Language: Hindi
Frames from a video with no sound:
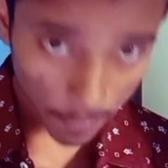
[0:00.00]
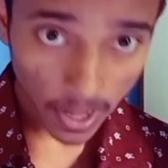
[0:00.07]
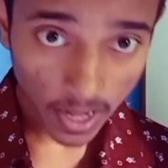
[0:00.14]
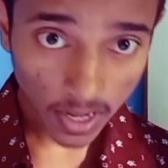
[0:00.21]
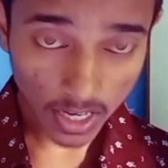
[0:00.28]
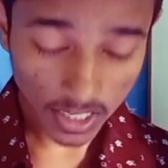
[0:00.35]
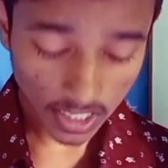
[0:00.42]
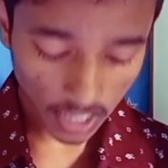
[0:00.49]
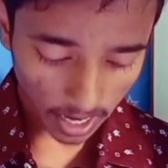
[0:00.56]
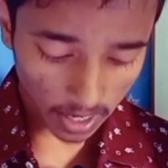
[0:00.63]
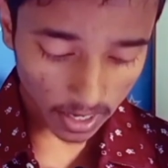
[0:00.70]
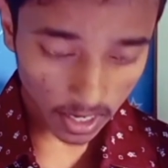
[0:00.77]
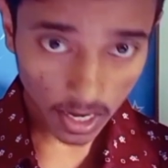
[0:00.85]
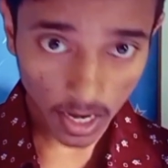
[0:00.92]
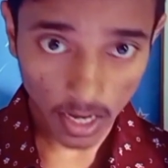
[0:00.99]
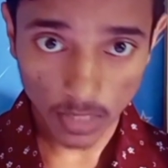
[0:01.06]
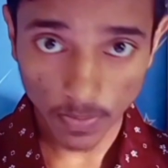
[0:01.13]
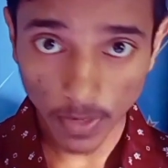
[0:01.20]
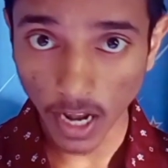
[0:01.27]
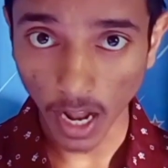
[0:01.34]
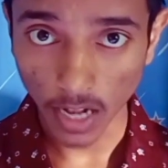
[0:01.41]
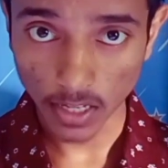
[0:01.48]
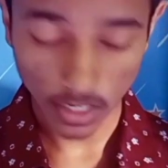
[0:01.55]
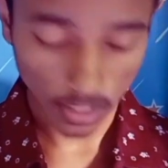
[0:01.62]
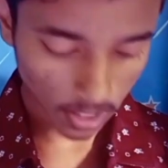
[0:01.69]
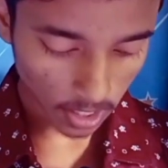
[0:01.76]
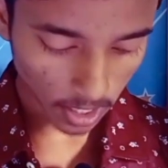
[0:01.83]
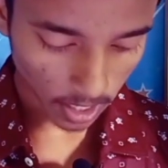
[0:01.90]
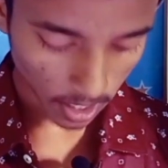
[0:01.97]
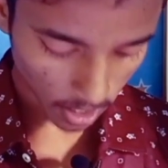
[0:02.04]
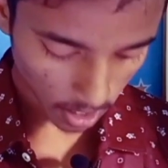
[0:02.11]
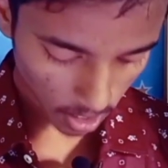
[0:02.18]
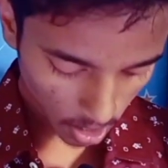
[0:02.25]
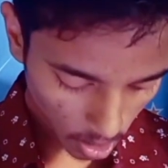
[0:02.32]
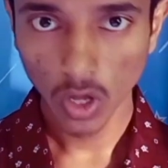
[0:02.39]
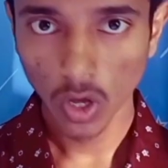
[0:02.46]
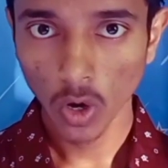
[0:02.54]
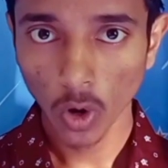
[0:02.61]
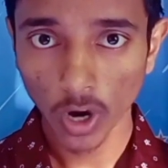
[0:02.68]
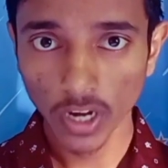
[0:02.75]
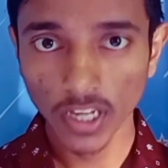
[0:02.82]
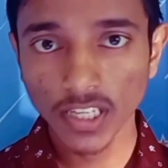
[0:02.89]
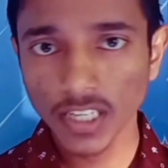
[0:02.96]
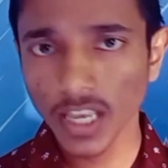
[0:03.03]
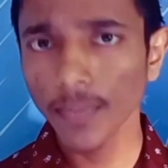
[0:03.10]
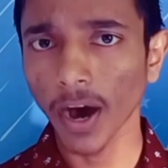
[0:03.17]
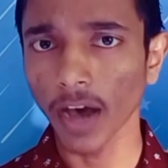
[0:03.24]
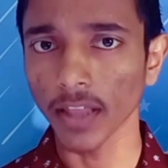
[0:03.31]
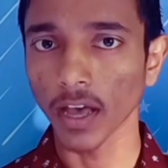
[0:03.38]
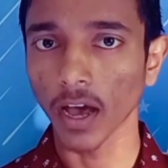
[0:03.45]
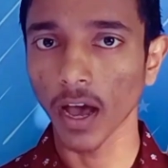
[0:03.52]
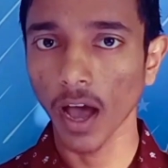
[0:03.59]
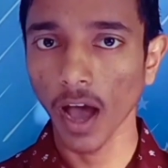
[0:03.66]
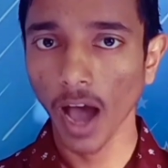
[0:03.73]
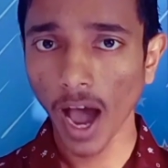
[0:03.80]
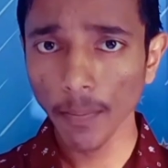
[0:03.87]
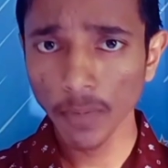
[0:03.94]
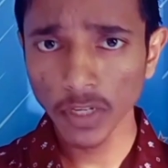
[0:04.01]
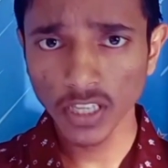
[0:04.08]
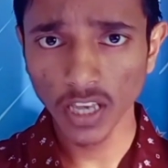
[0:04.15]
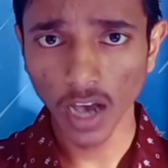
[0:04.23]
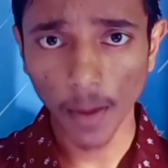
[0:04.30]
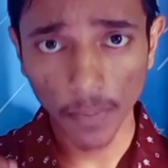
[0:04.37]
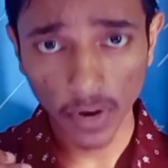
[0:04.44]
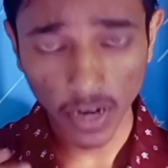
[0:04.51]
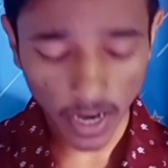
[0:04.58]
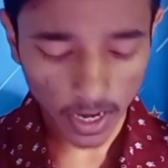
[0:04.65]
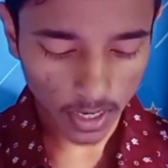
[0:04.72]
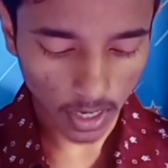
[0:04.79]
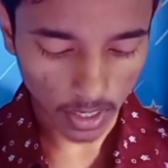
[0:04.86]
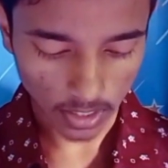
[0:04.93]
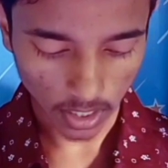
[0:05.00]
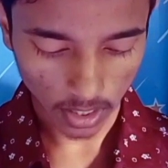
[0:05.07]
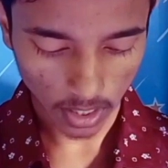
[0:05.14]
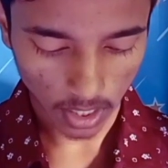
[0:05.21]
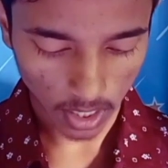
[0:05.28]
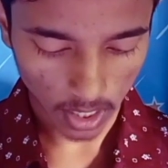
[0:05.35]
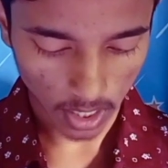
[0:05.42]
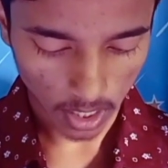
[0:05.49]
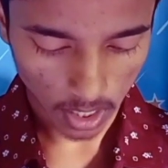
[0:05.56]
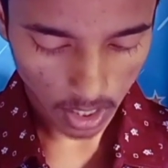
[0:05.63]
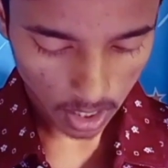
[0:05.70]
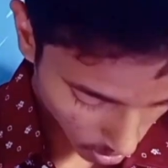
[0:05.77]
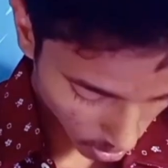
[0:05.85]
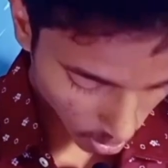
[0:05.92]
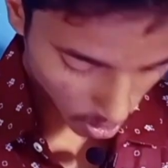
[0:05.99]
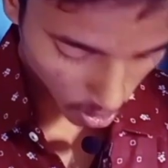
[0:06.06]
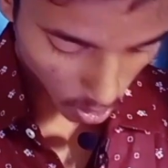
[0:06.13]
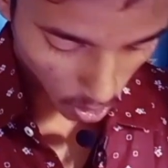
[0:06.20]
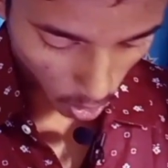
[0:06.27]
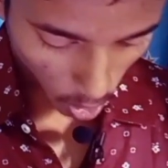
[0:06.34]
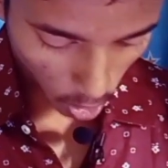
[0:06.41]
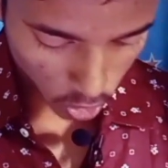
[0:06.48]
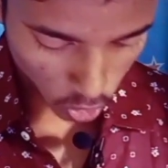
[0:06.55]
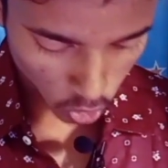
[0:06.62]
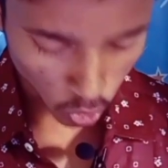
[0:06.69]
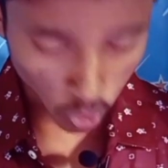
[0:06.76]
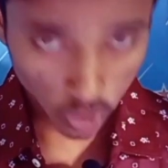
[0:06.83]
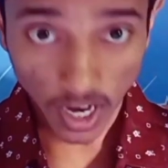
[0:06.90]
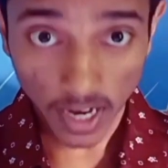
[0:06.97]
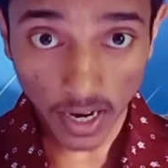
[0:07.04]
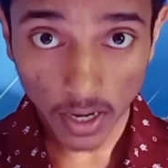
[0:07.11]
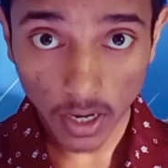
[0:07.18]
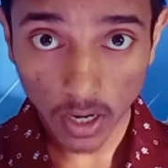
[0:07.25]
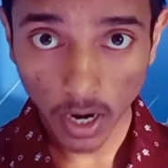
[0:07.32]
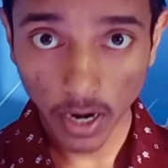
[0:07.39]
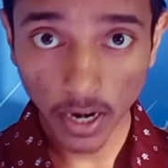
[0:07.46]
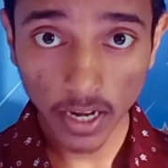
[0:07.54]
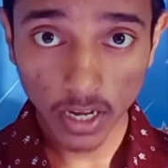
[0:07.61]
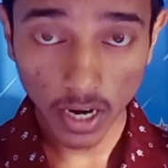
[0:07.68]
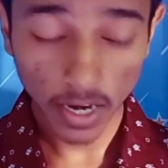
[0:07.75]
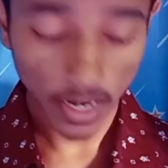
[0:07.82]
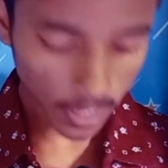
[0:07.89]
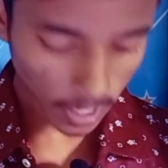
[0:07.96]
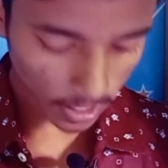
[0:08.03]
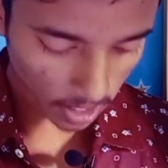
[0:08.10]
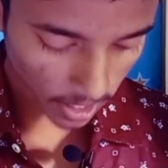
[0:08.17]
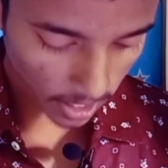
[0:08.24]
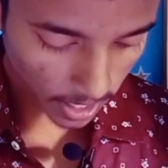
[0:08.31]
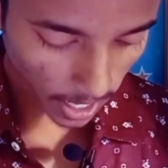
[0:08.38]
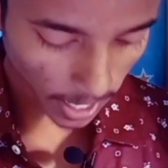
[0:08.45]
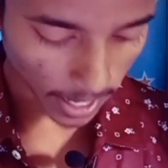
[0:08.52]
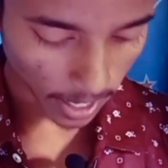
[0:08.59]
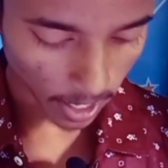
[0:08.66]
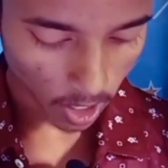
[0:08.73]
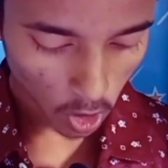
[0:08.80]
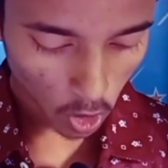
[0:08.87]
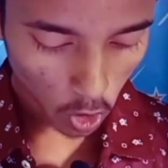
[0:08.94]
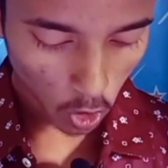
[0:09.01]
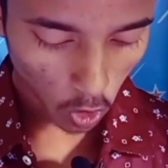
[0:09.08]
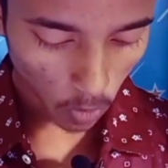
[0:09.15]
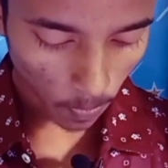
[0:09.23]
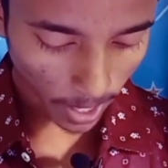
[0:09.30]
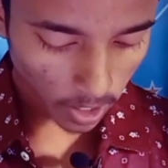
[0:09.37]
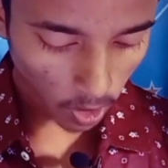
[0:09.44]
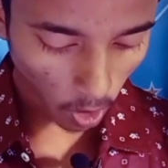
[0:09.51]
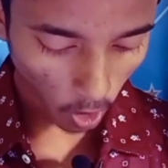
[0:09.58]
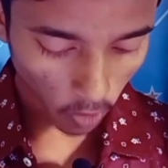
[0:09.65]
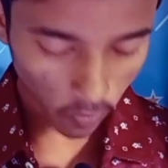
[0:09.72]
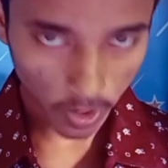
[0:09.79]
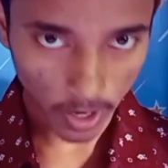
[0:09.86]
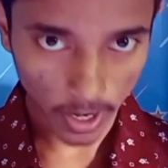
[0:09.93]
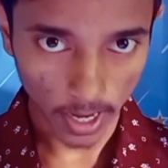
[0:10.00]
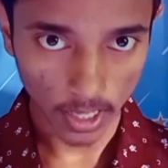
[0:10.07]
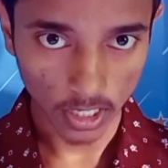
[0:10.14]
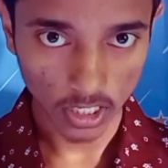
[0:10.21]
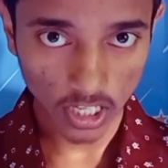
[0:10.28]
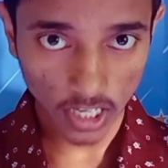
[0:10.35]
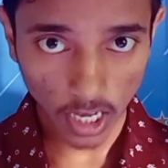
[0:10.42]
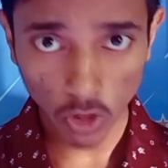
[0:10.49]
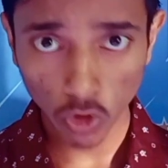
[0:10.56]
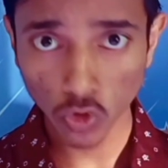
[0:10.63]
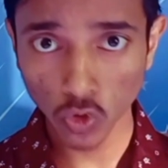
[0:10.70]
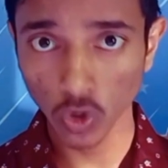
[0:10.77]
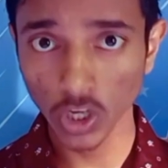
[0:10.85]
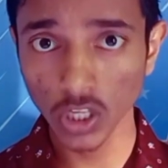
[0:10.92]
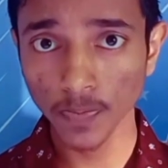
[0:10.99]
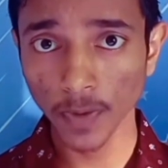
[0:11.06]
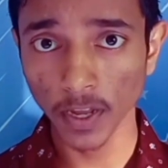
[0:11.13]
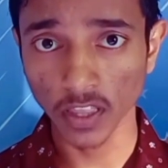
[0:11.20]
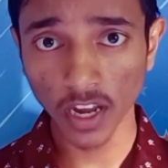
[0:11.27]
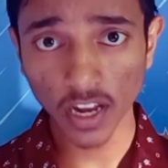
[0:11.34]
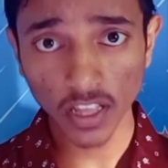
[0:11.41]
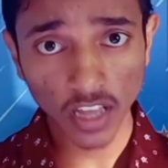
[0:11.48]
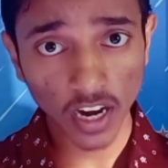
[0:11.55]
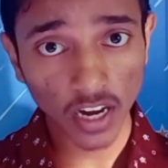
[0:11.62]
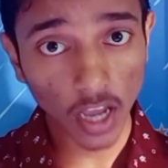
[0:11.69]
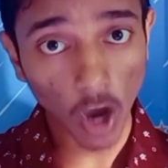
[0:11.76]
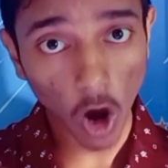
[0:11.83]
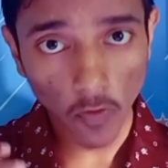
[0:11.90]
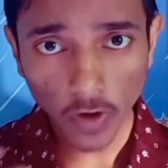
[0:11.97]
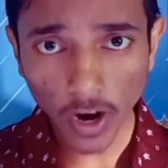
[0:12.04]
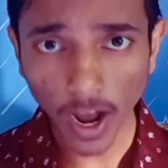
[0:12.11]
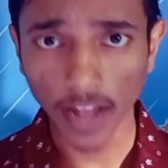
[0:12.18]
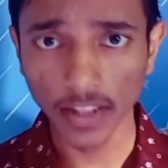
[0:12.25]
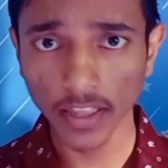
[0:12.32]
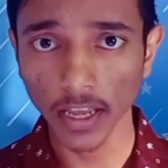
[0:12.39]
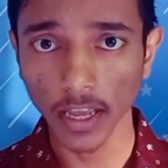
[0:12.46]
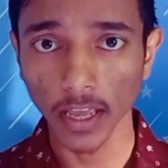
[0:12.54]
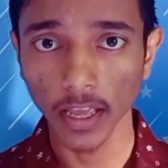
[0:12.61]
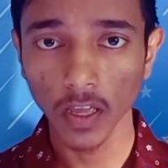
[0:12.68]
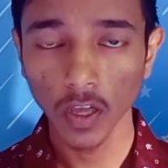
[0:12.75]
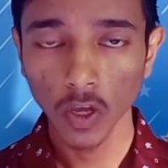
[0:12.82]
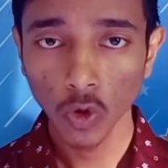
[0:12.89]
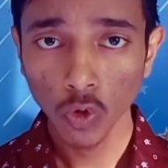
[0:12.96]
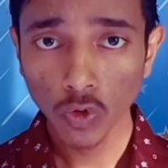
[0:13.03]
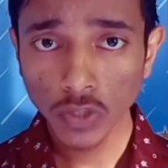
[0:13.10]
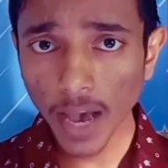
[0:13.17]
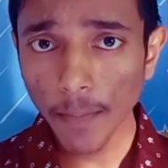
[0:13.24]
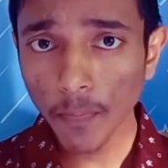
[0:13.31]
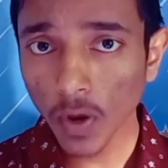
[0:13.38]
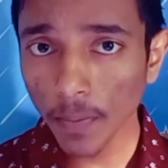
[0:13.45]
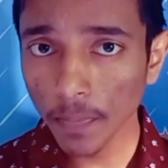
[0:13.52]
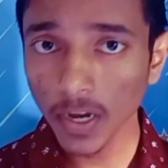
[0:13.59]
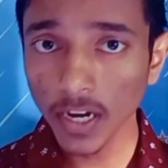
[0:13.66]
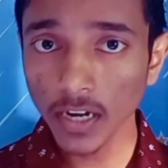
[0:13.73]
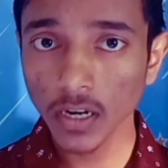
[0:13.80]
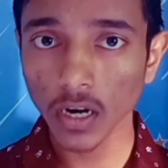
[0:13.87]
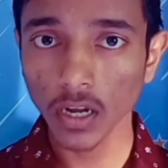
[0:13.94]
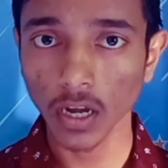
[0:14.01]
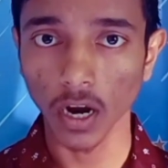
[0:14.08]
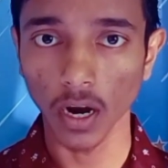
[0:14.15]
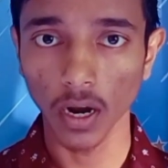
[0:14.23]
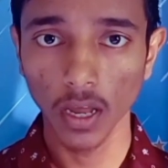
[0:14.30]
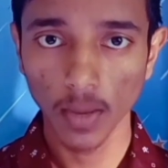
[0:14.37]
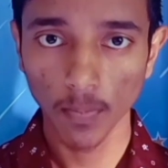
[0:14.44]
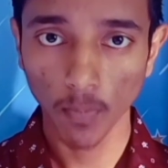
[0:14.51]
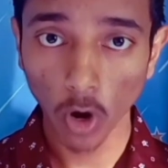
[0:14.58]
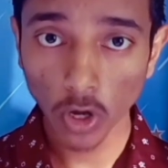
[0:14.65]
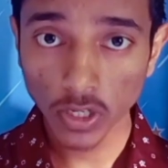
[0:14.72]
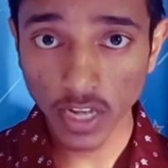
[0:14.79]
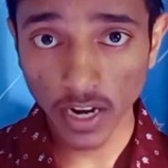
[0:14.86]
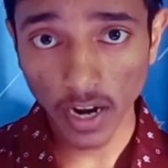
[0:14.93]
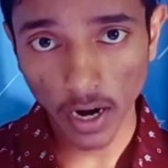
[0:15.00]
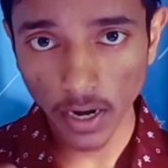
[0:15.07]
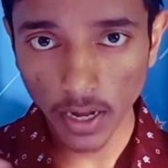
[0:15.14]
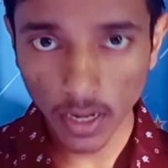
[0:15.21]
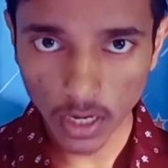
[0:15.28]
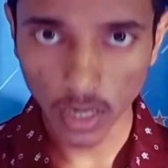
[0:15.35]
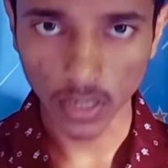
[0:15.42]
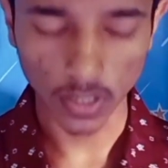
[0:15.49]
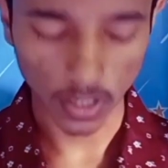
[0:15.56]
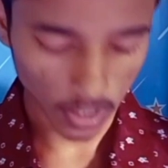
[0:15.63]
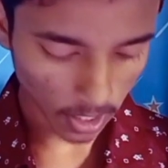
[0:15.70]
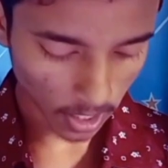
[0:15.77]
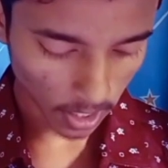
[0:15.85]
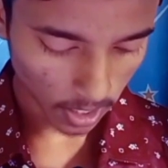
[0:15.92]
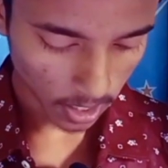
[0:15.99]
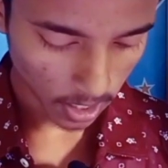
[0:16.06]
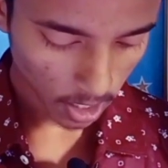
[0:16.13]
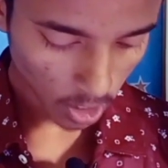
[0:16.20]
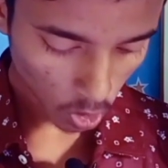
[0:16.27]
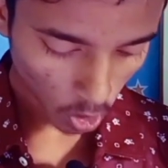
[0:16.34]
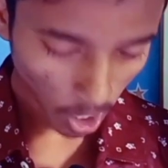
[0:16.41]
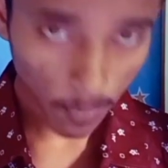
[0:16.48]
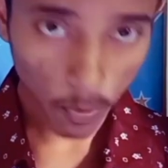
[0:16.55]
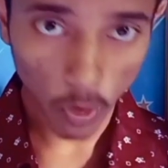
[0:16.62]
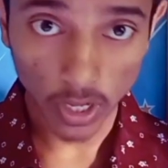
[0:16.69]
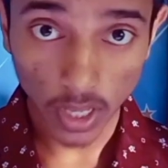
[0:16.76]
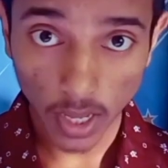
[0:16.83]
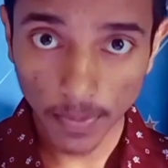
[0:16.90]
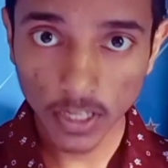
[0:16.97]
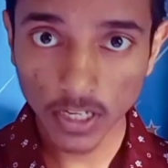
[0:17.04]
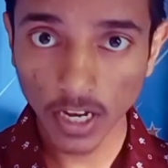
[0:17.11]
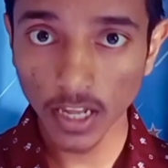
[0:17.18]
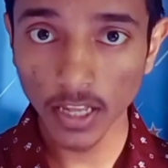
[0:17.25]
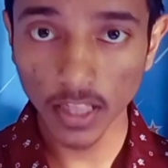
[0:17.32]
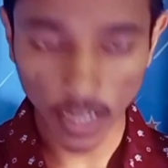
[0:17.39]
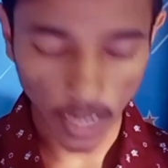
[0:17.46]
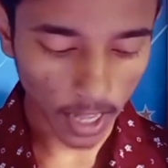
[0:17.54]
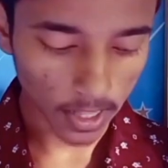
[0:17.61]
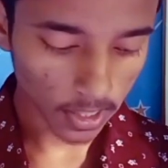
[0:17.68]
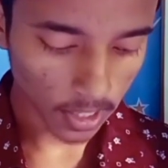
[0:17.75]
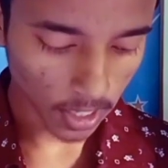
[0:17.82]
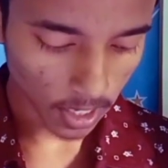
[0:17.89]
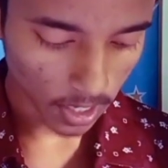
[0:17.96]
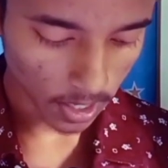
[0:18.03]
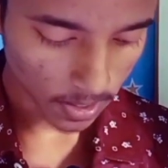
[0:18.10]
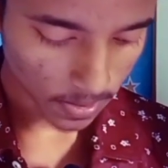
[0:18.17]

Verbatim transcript: बैंक का सारे डिटेल इसमें डाल सकते हैं और इसके बाद आप इसे अपग्रेड कर सकते हैं और जो दूसरा अर्निंग करने का तरीका है वो माई ऑफ़र है जी हाँ दोस्तों इस पर तरह तरह के ऑफ़र आते हैं उसे आप कंप्लीट कर कर बहुत सारे अर्निंग कर सकते हैं तो आपको ये भी चलिए दिखा देते हैं